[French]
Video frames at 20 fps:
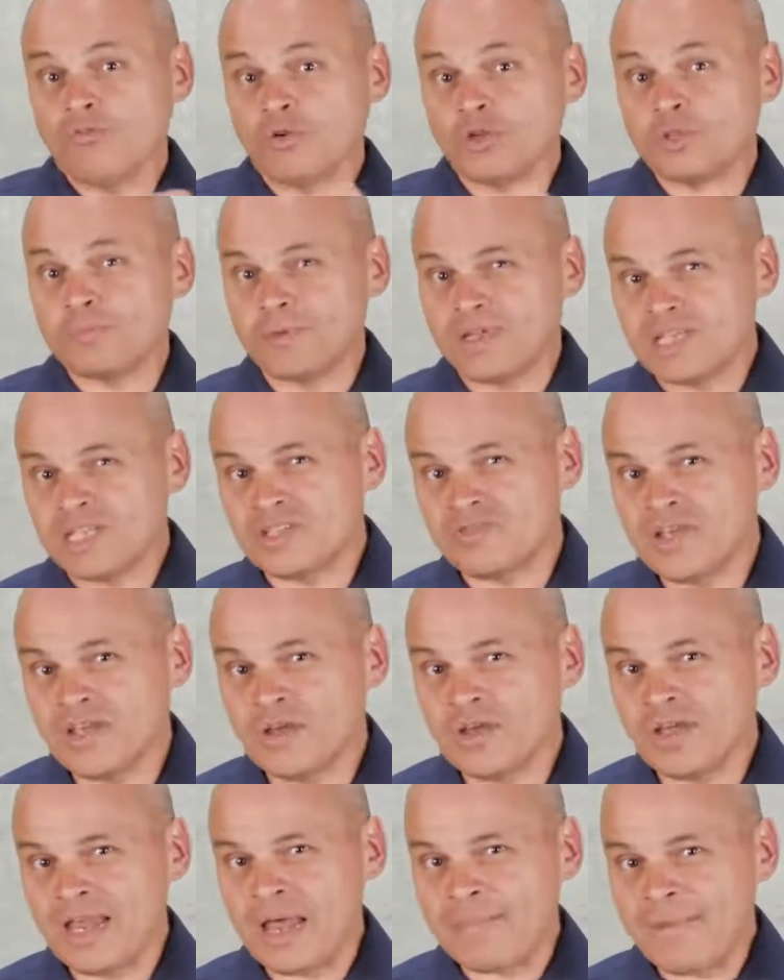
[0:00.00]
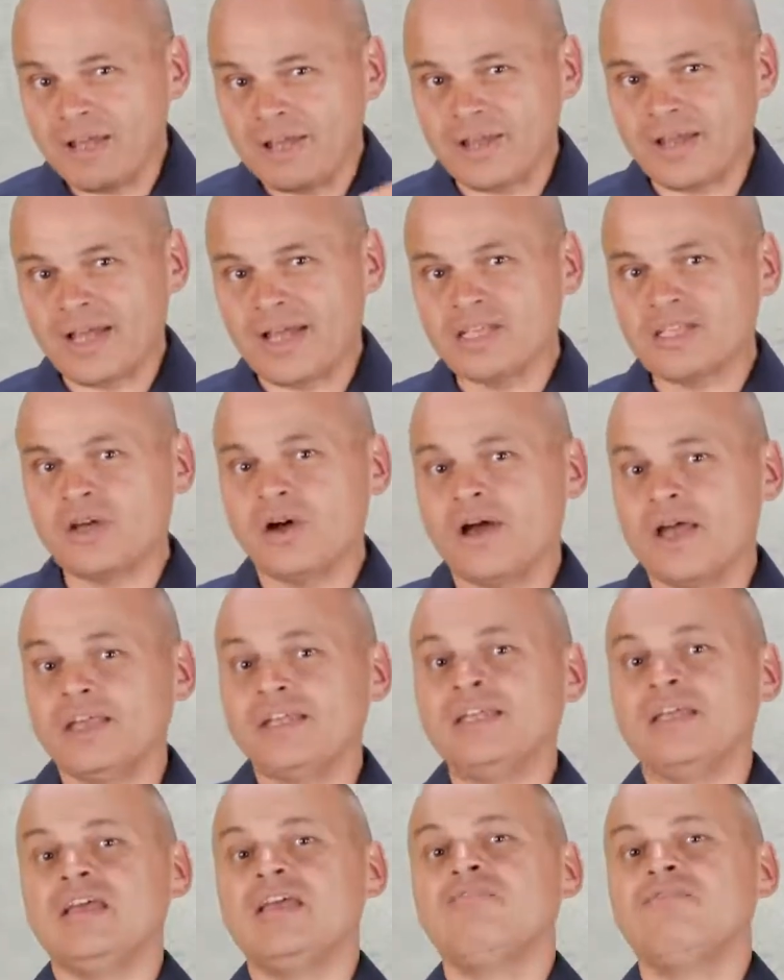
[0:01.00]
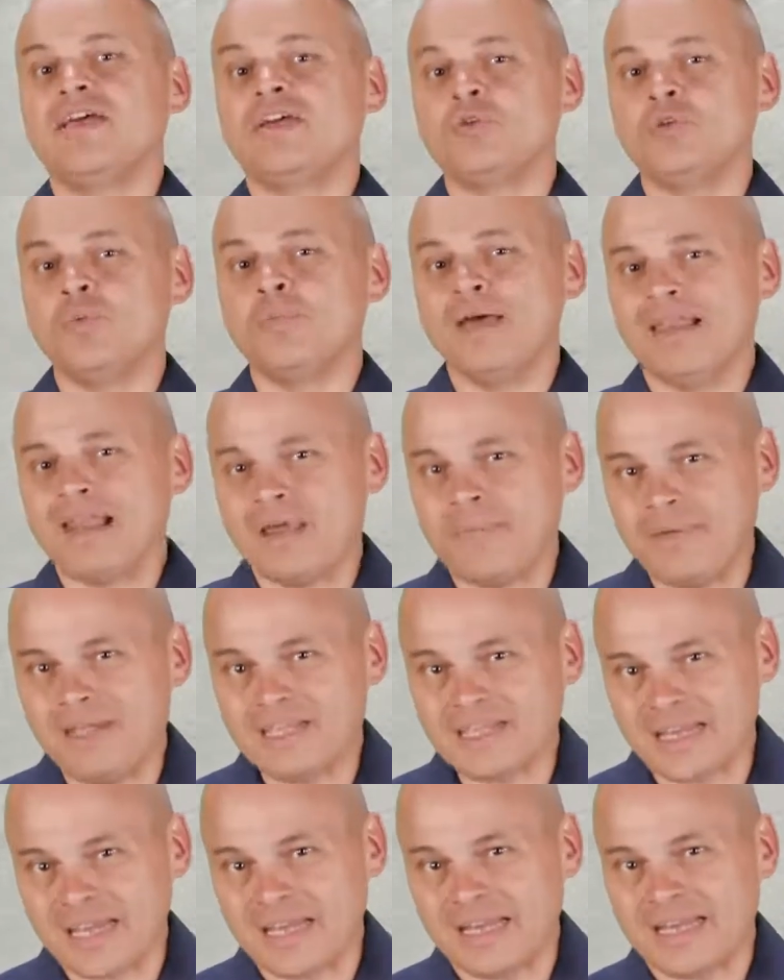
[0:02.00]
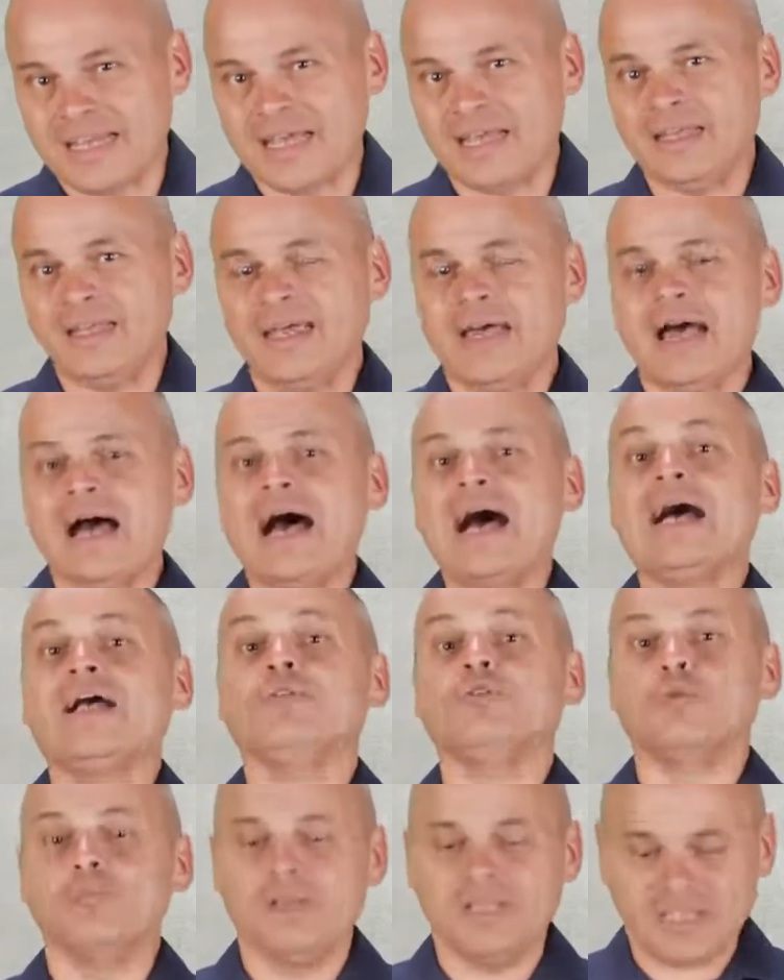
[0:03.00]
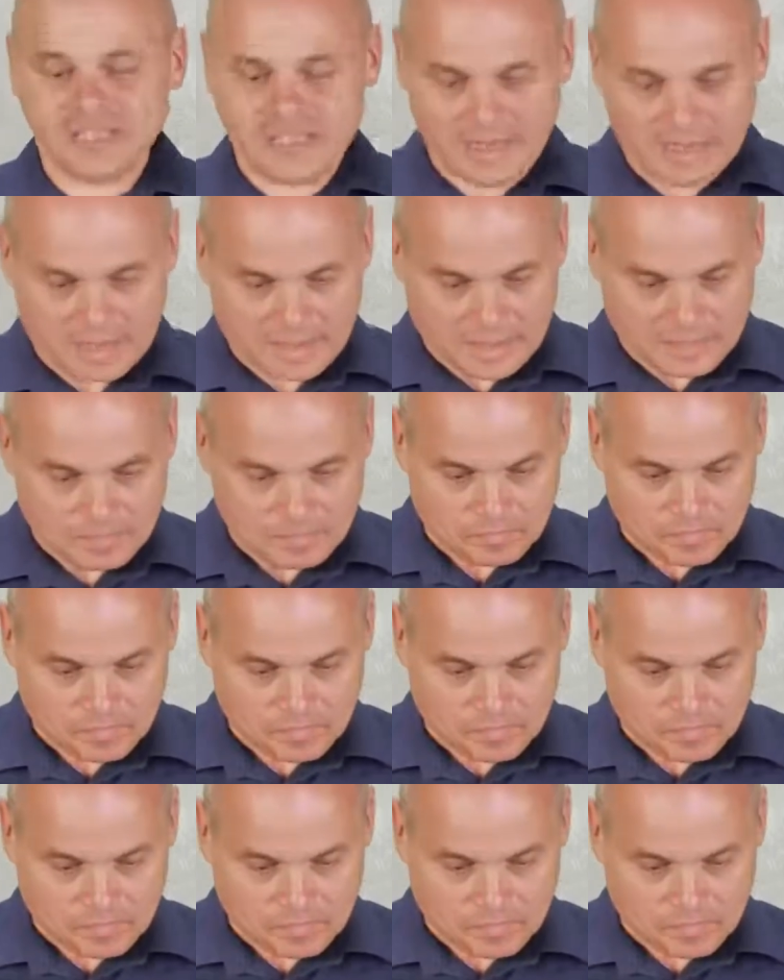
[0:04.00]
il faut spécifier que la bande de Gaza a été évacuée par l'armée israélienne en 2005.